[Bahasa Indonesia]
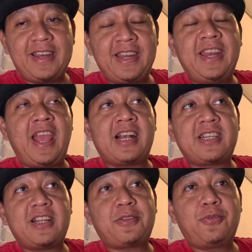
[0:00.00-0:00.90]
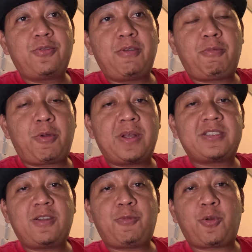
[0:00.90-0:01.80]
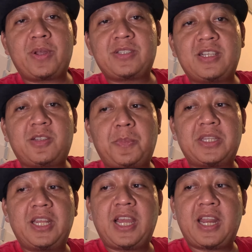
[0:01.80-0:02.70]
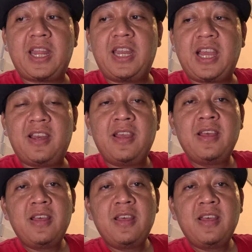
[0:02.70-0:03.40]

Ini nih yang saya tunggu informasi-informasi yang seperti ini karena ini kan